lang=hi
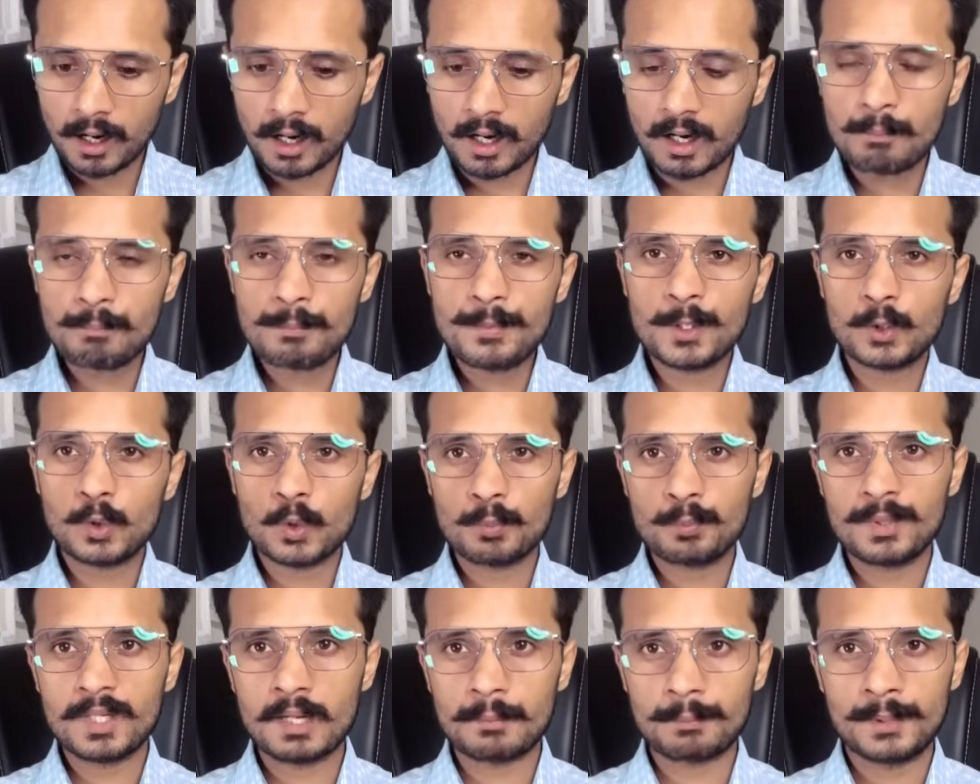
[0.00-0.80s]
अब पी
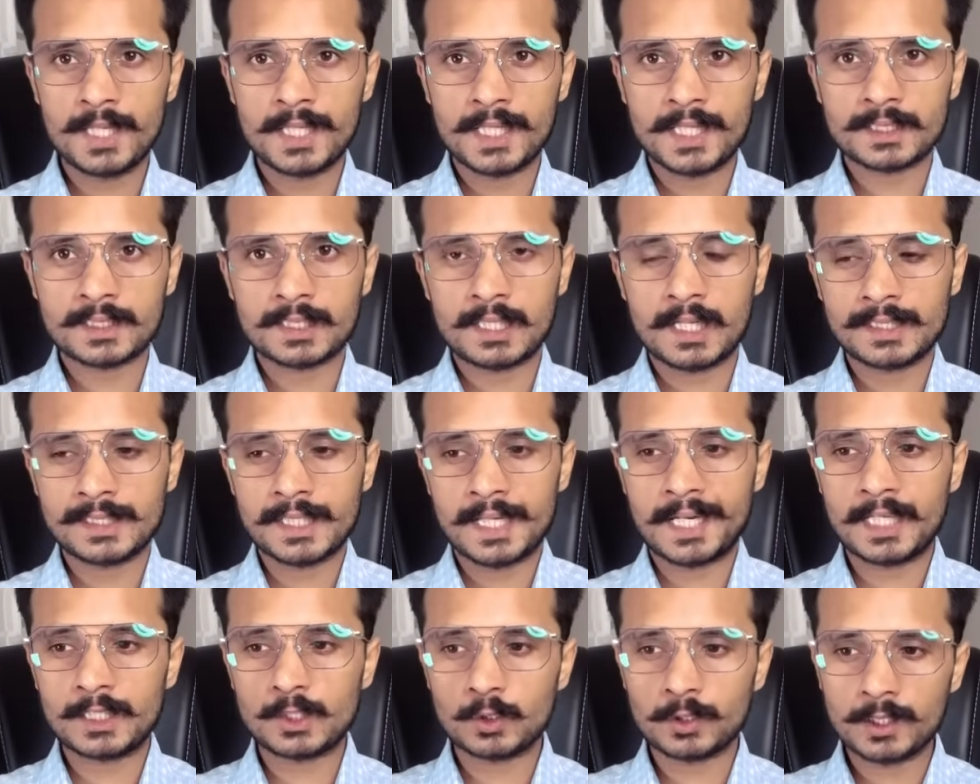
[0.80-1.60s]
टू पी अप्लीकेशन आ
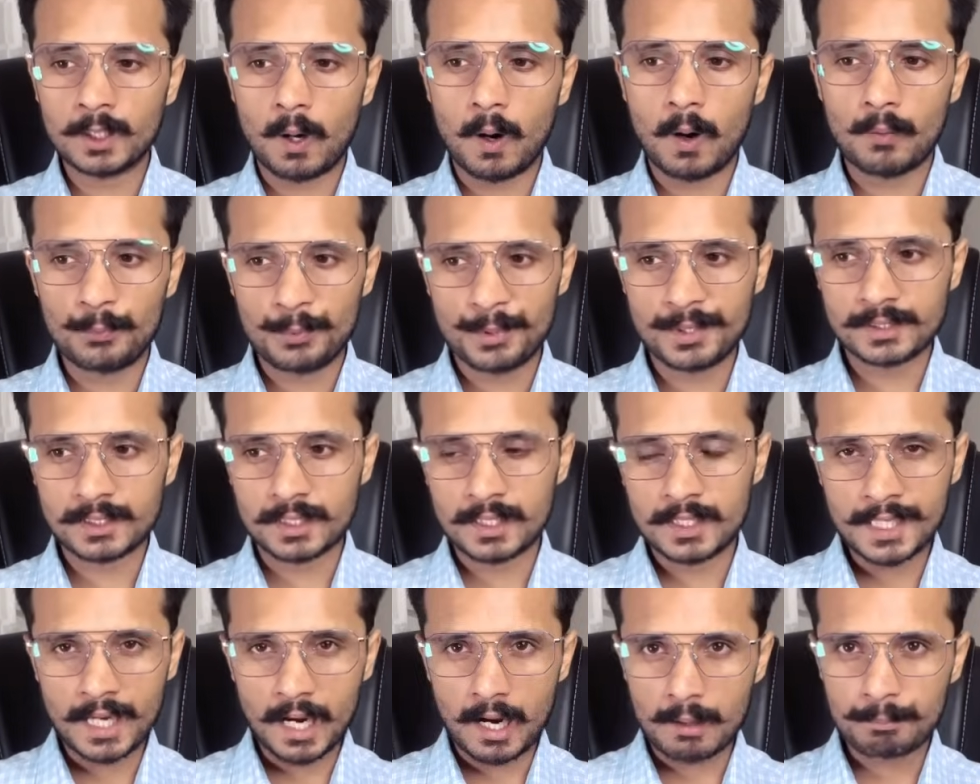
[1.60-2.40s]
जाएगा जो कि
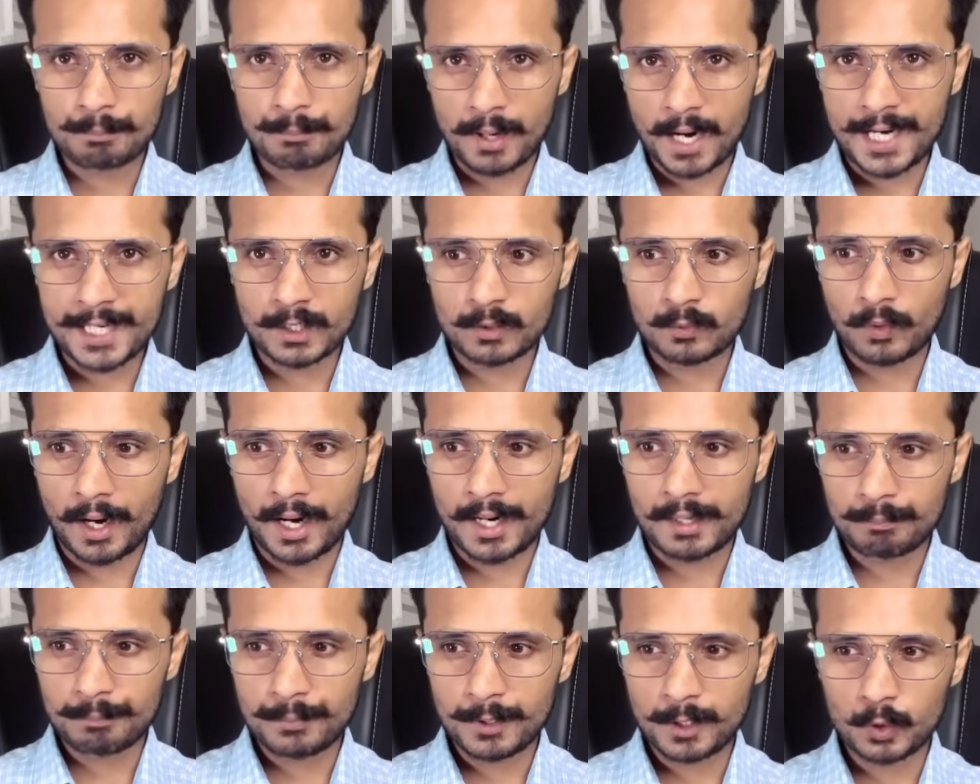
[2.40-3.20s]
ऑफिशियली आप पाई
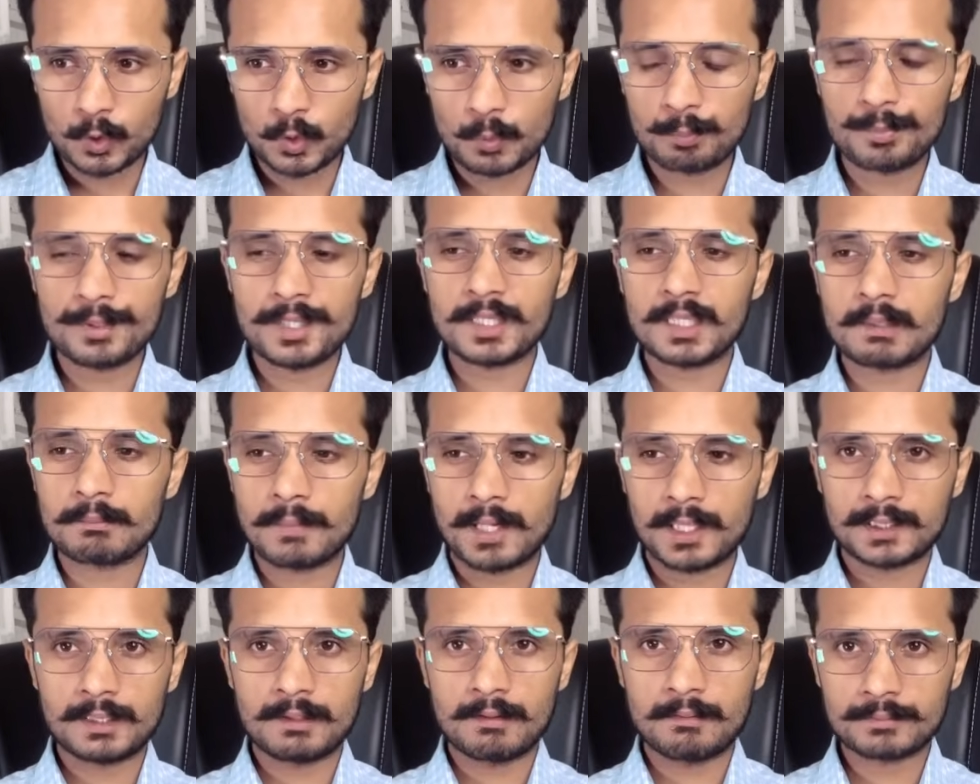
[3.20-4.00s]
क्वाइंट पी टू पी के
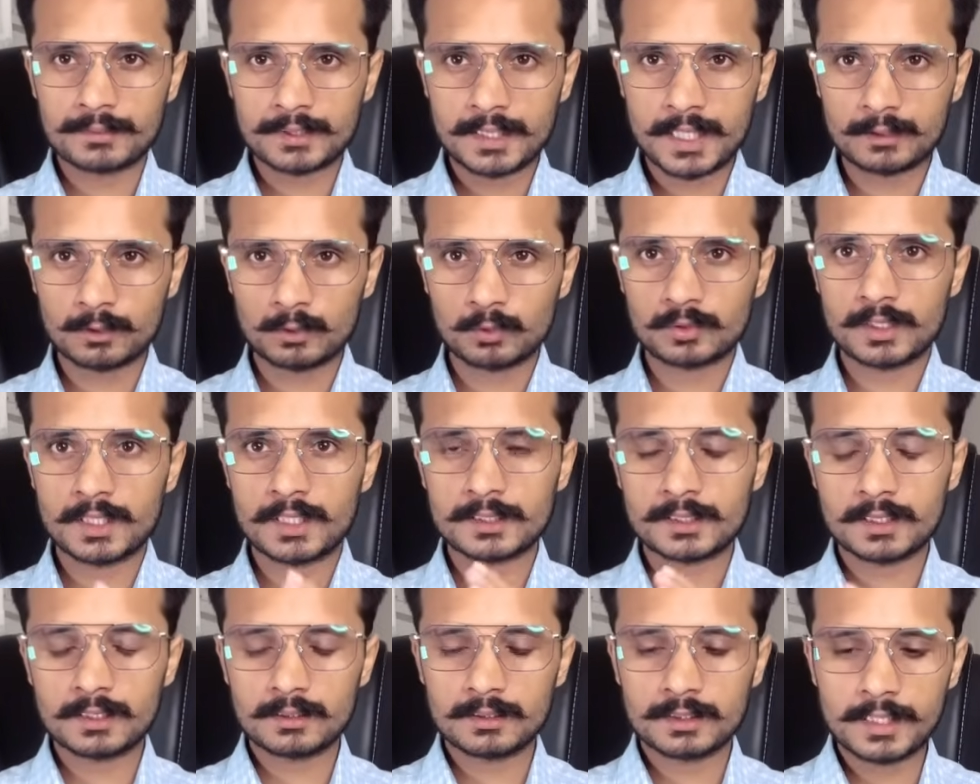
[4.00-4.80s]
माध्यम से एक
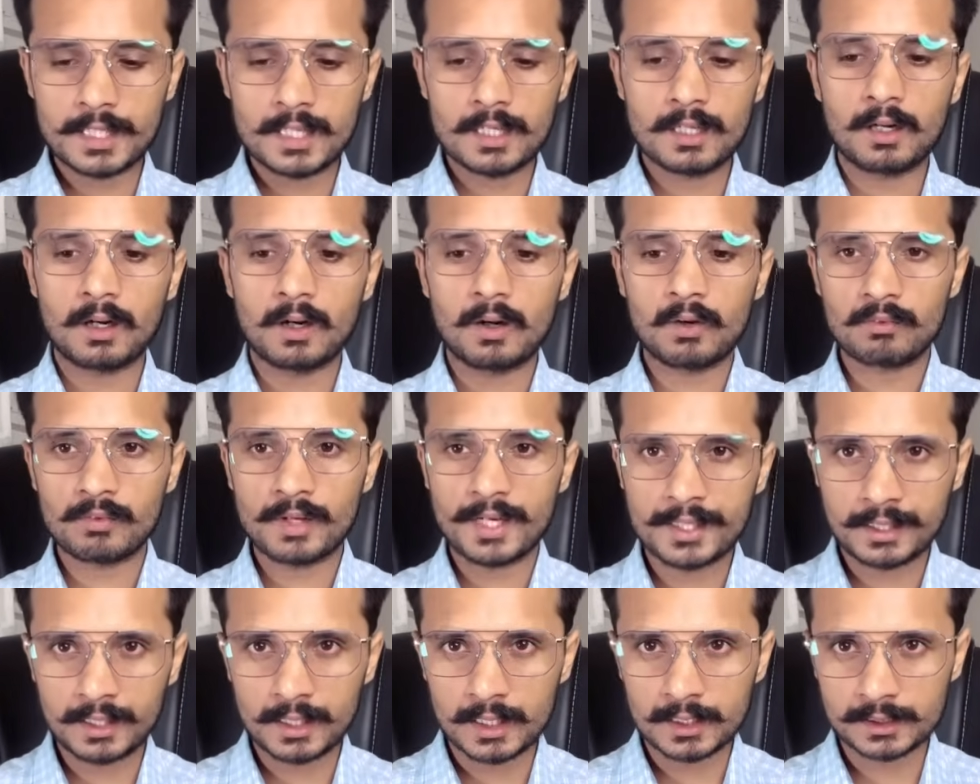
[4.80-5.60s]
दूसरे से सेल और
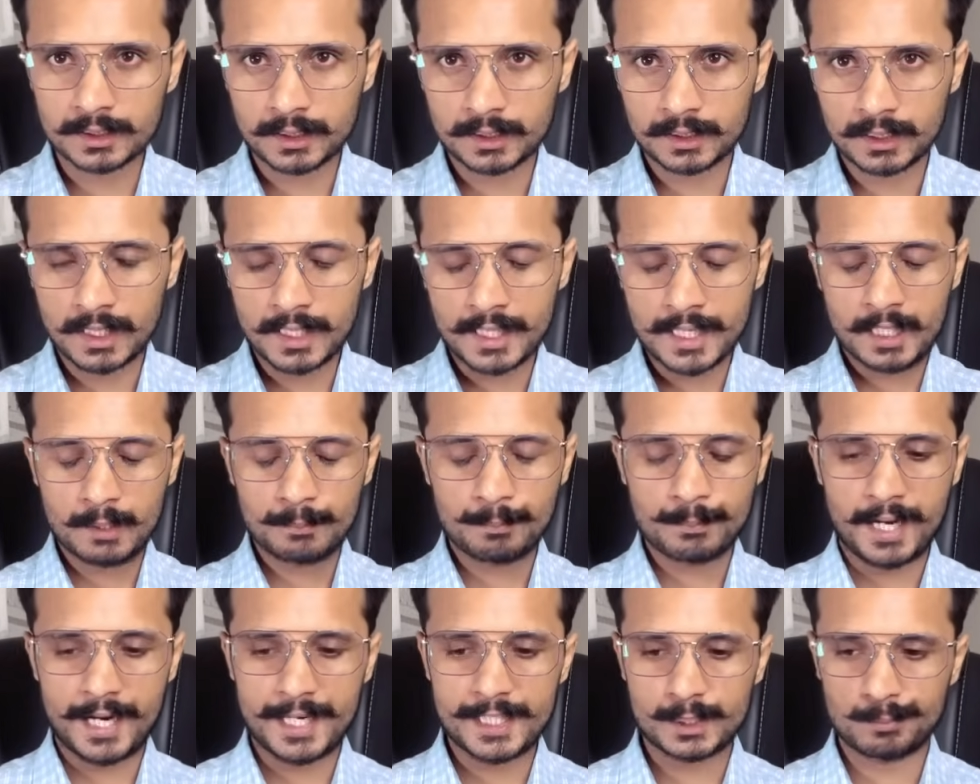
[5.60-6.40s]
बाई कर सकते हैं एक
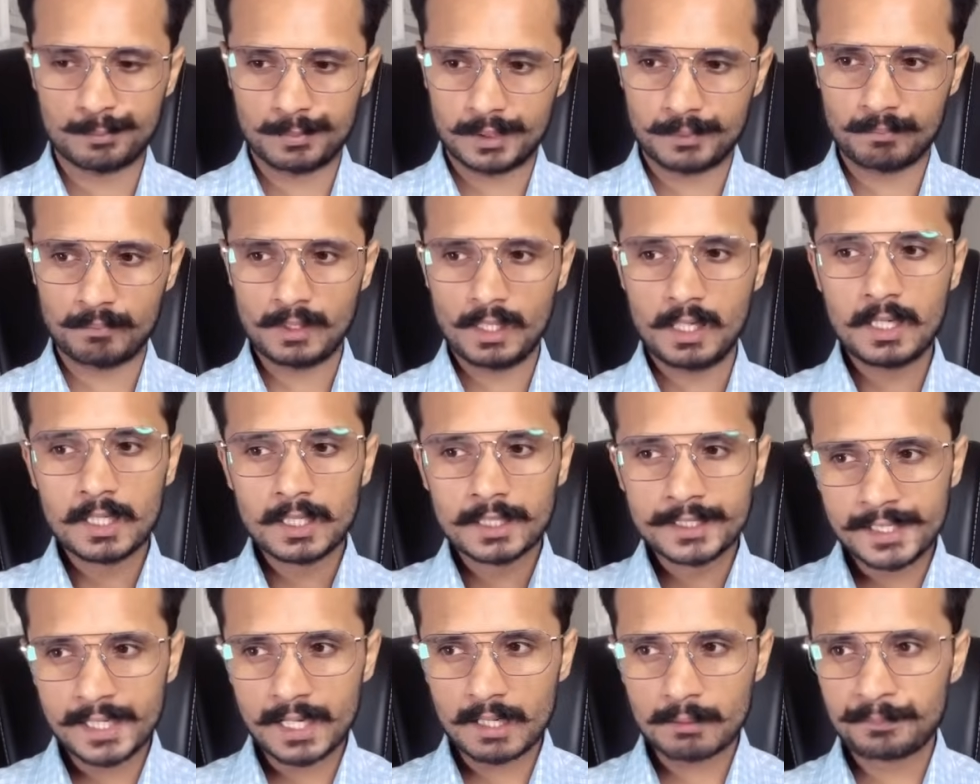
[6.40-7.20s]
प्राइस पे
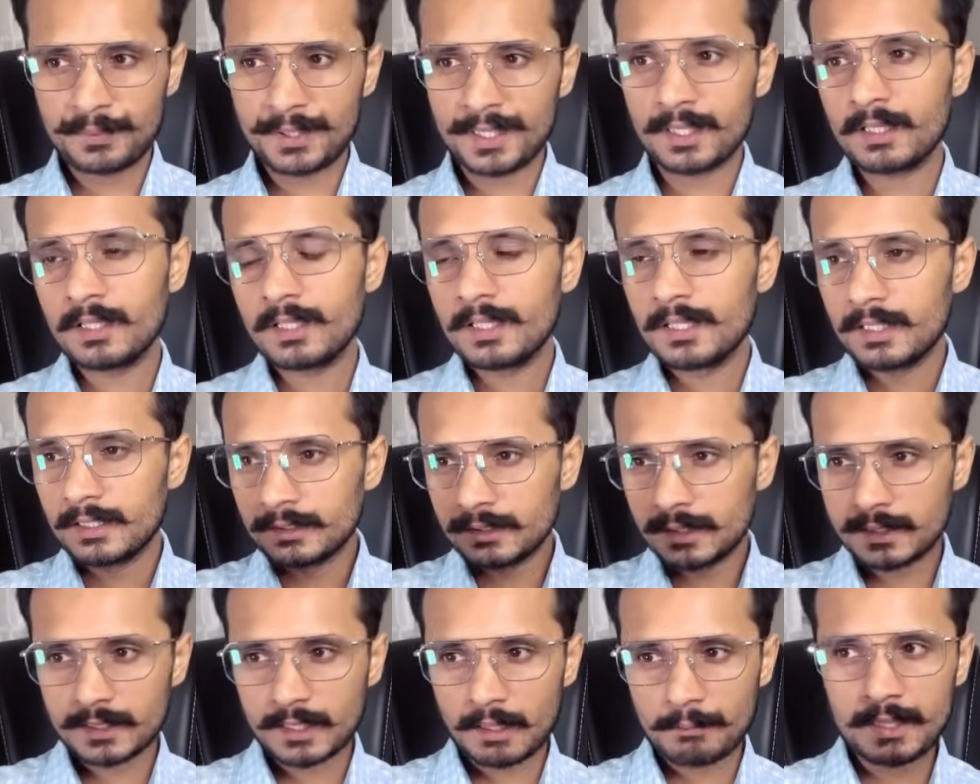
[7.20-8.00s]
या फिर
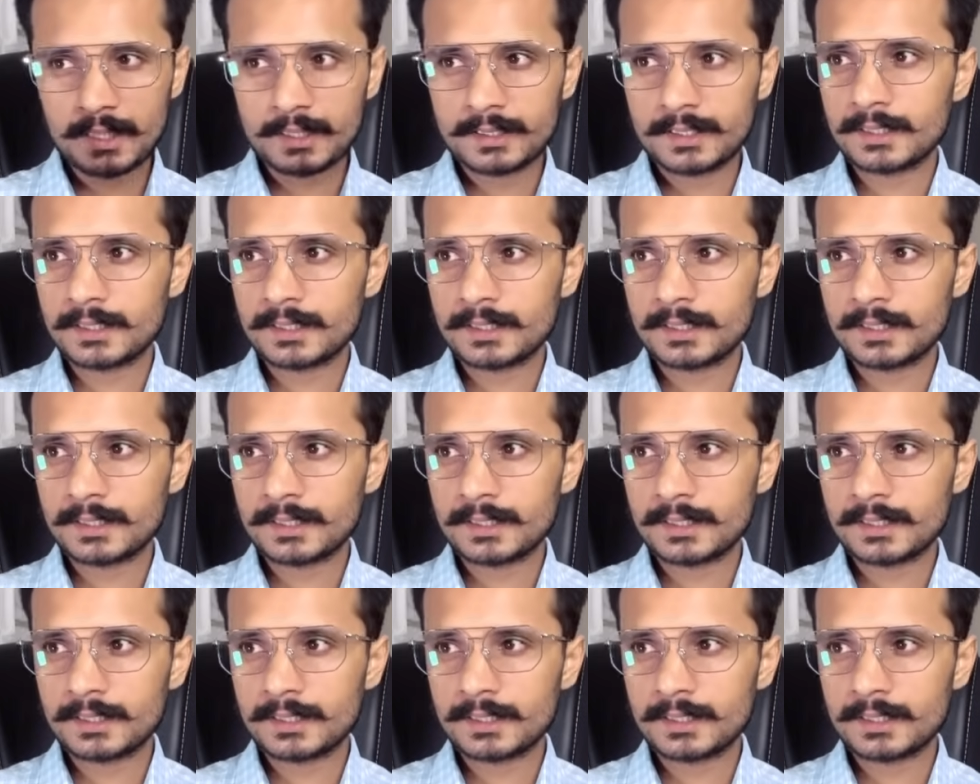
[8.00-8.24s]
जैसे अभी